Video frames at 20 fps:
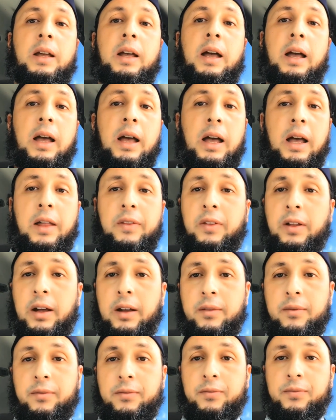
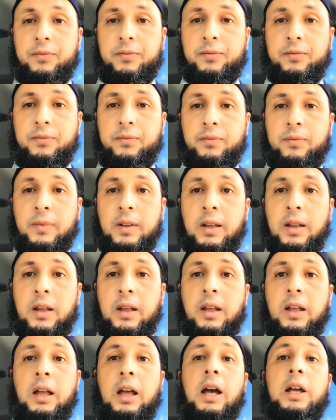هذا
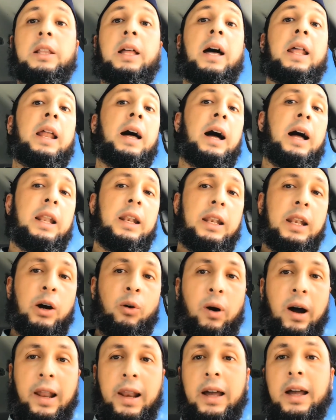هذا
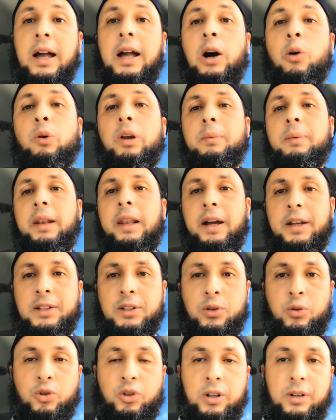له علاقة قوية بالله
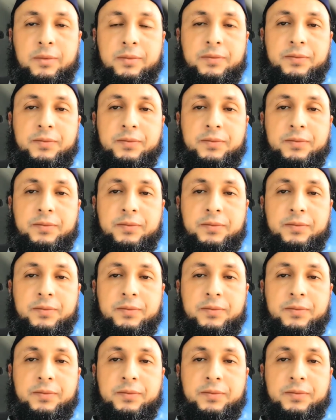عز وجل